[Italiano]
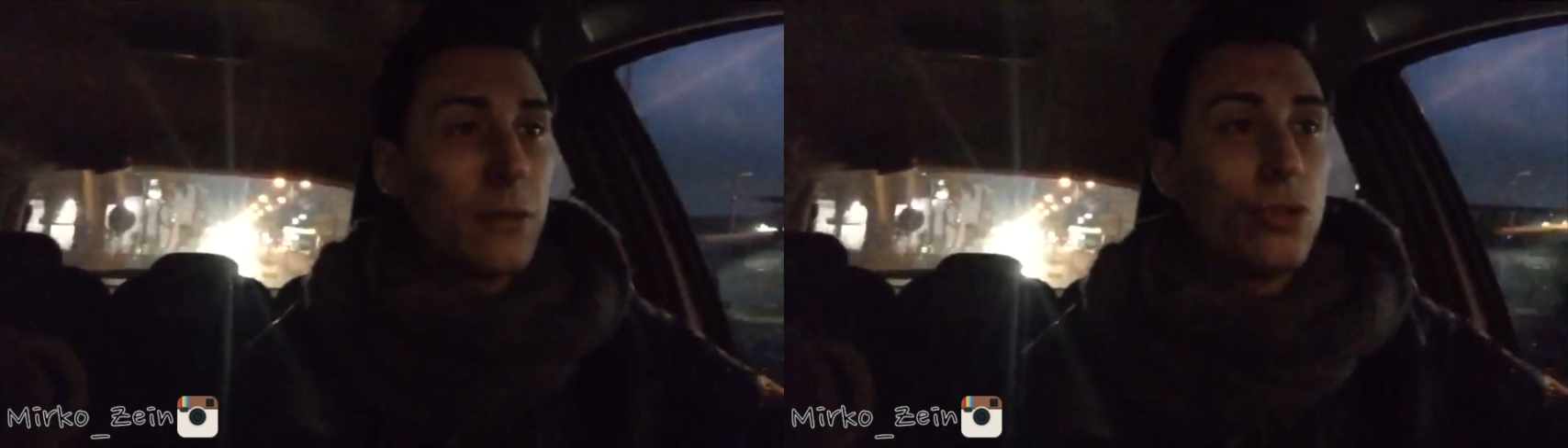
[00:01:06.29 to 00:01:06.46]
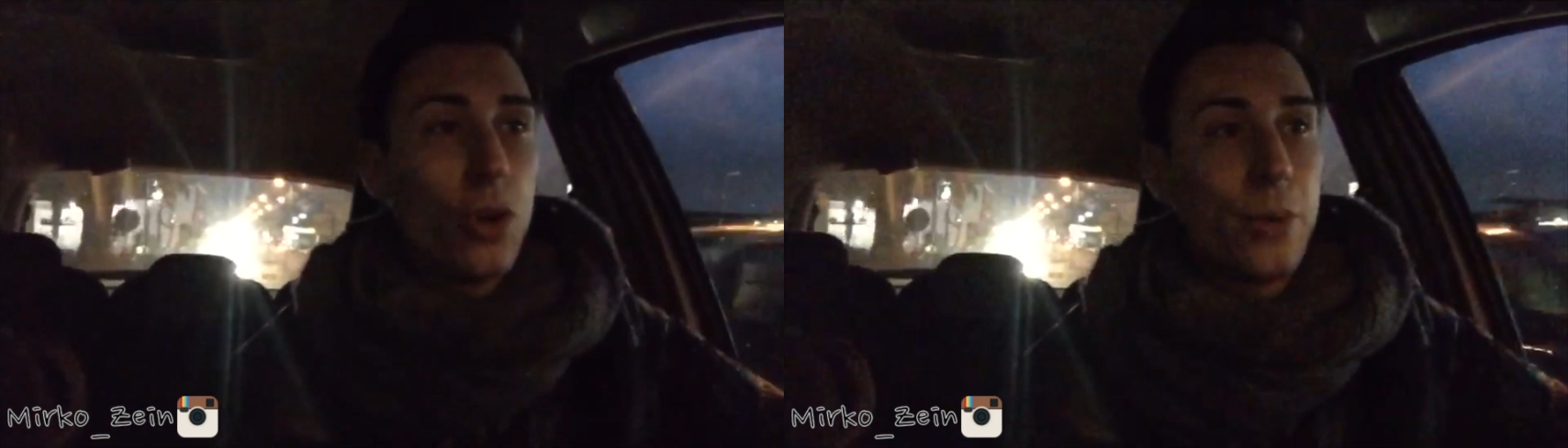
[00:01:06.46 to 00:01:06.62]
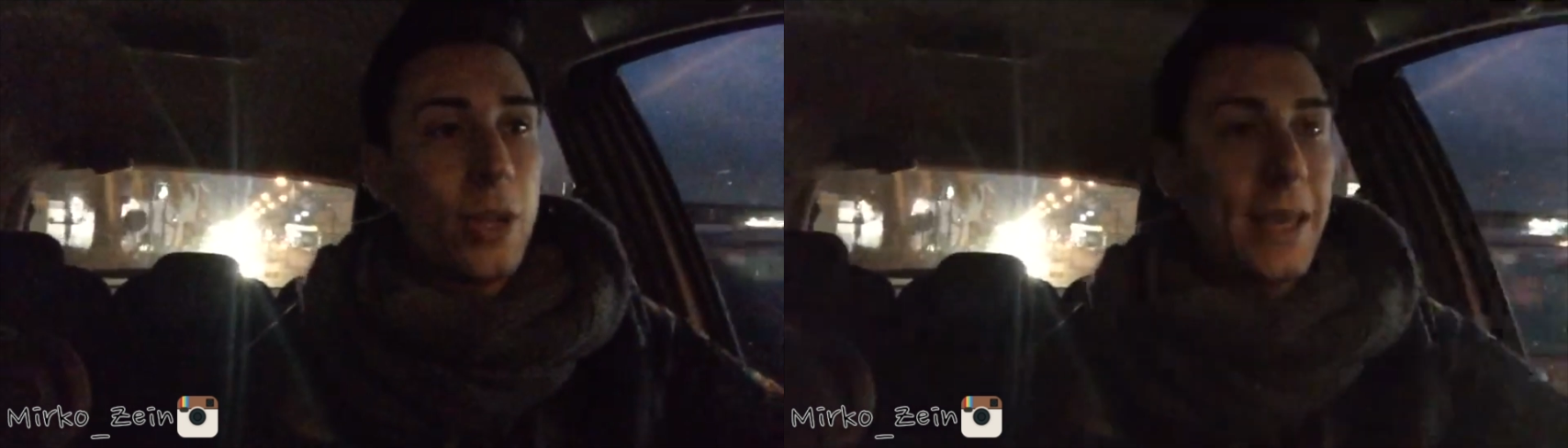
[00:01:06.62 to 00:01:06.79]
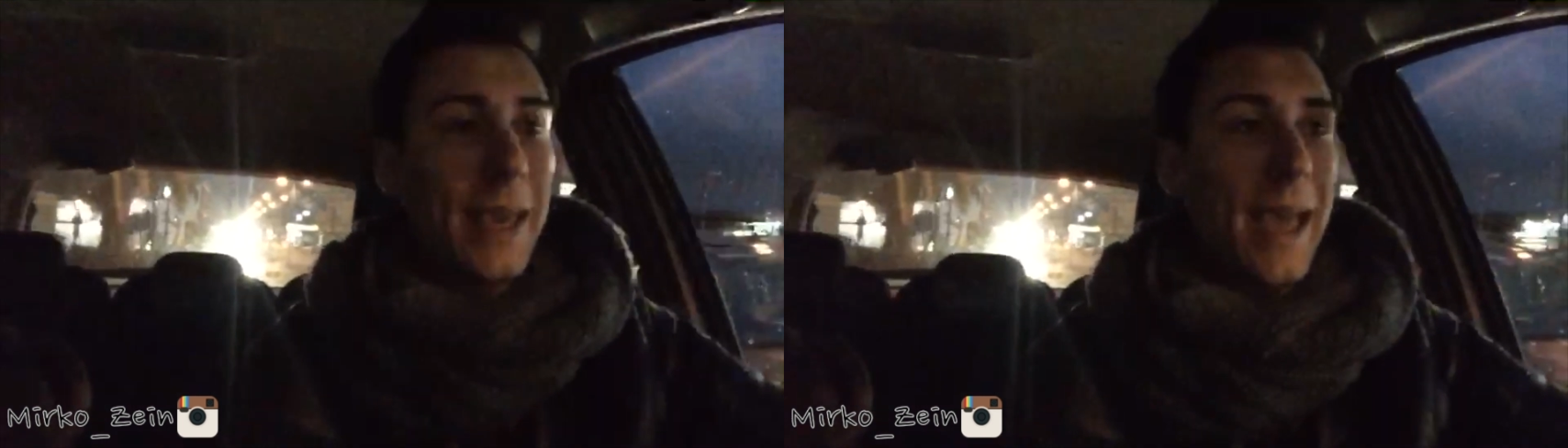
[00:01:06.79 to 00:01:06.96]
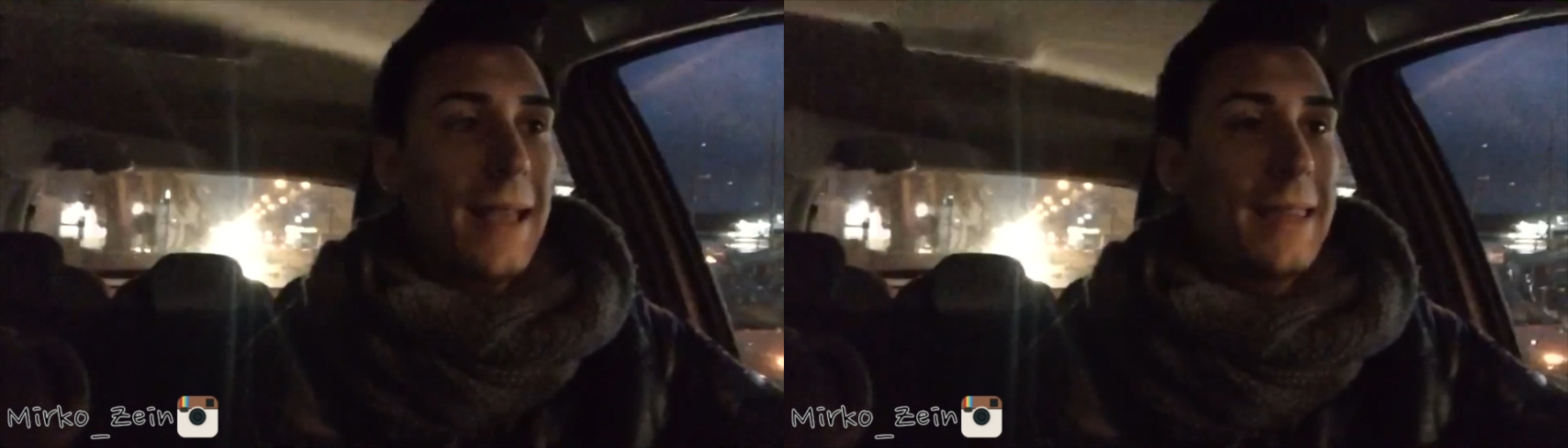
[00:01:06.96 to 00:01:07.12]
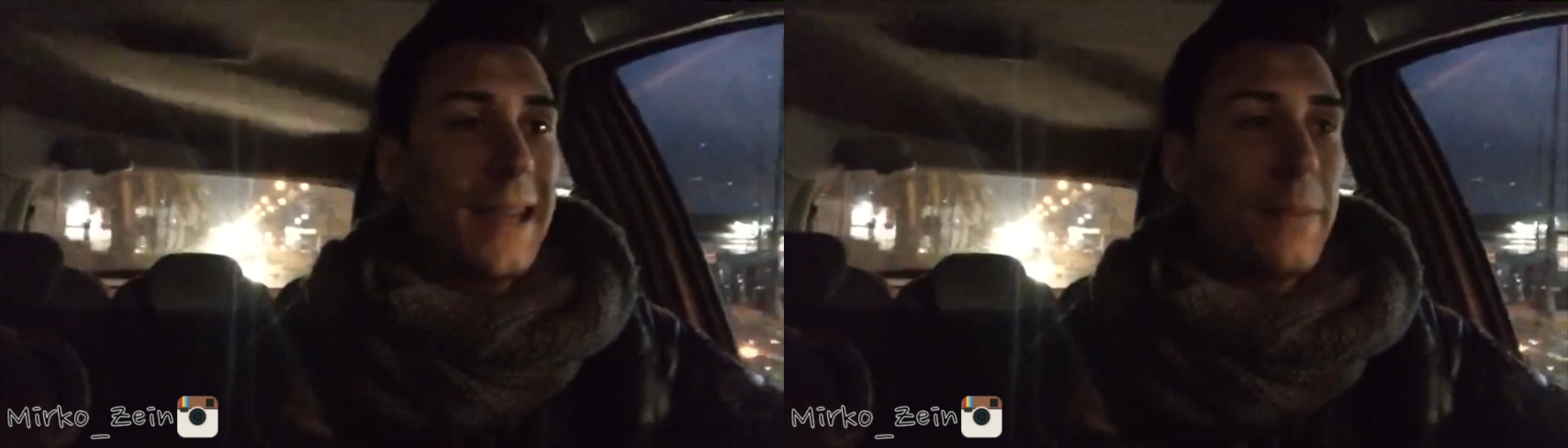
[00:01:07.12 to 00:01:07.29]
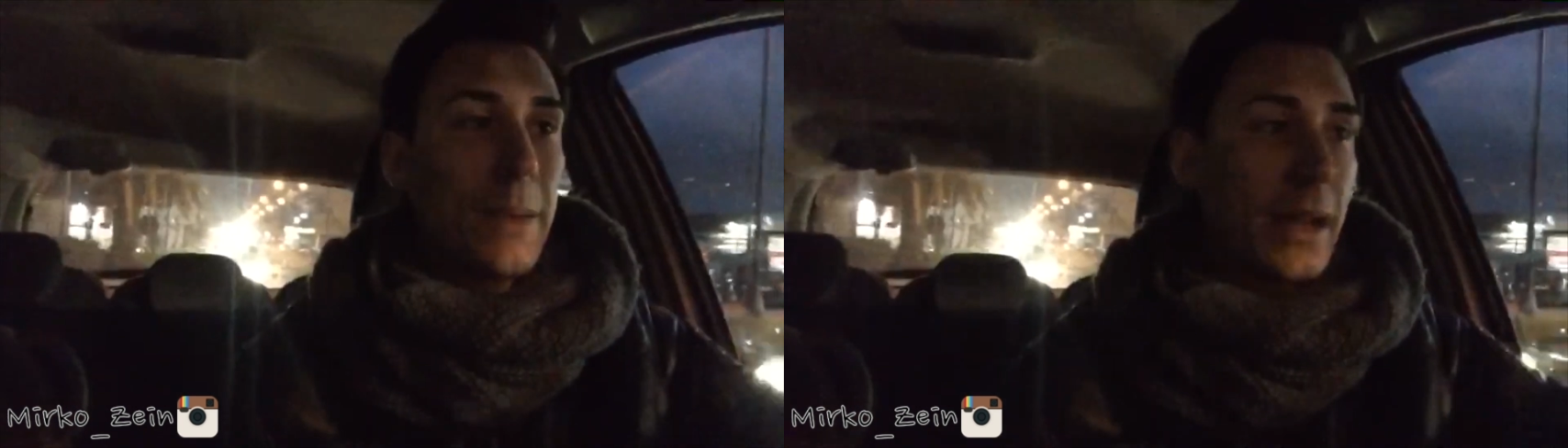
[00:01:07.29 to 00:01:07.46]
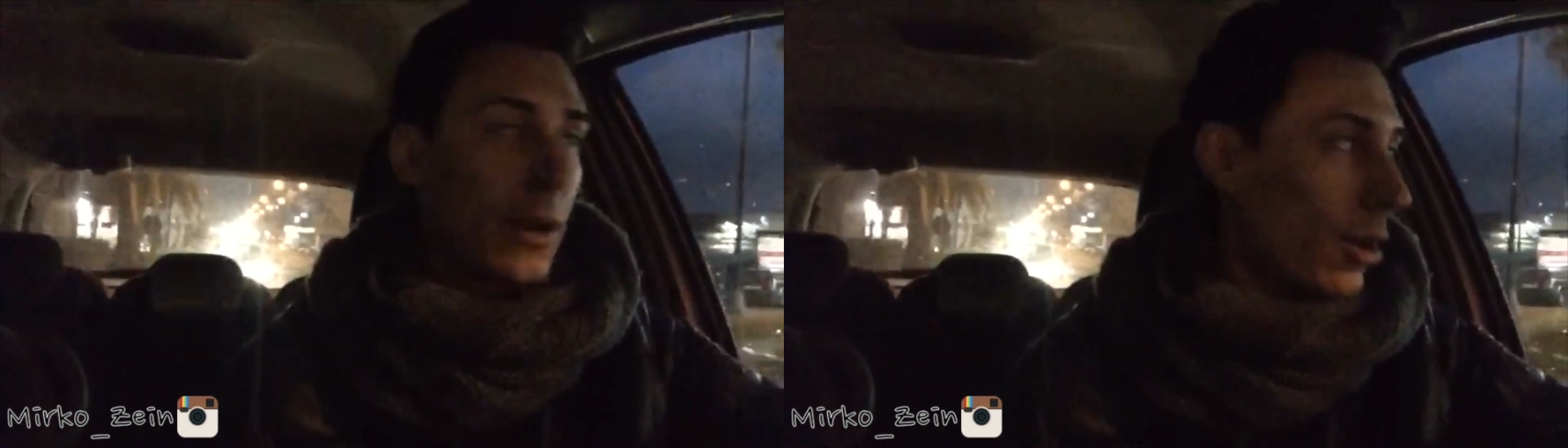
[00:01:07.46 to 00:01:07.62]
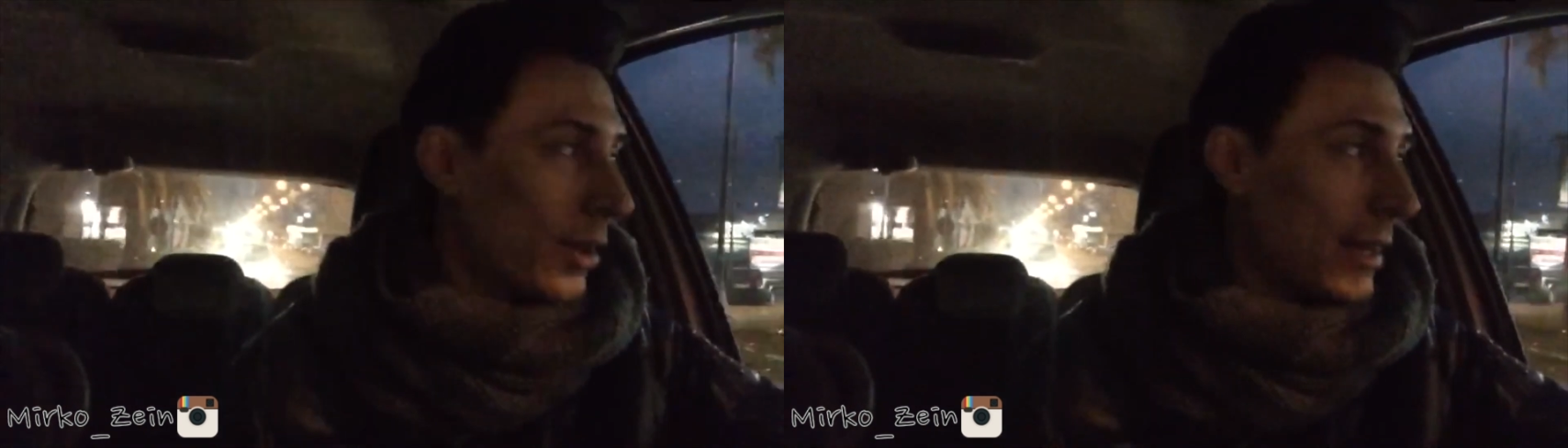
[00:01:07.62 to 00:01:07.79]
dopodiché
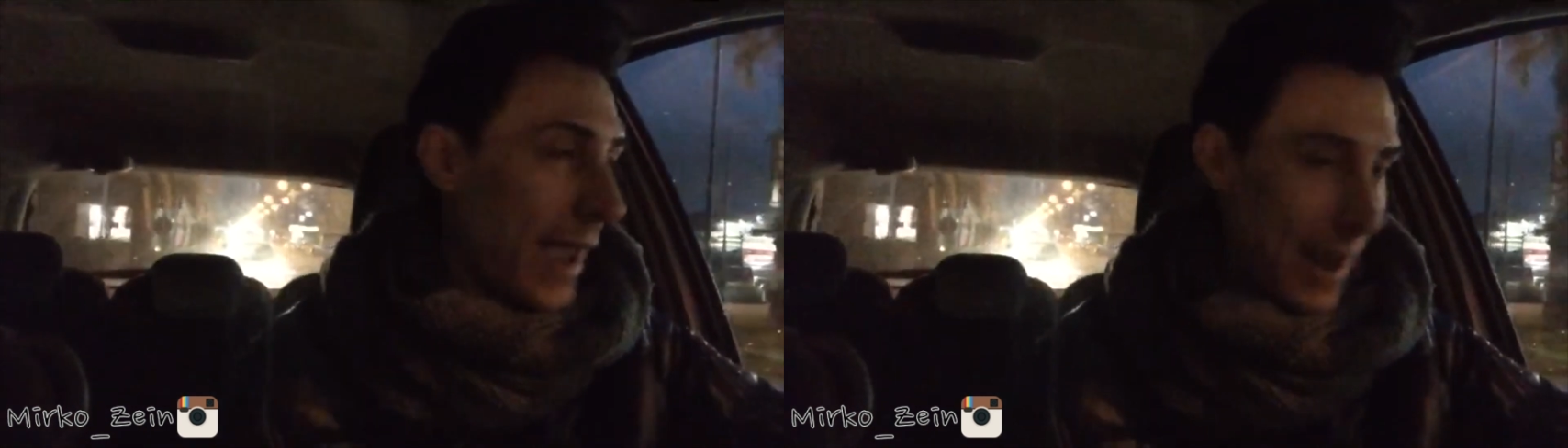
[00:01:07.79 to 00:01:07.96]
terminerò The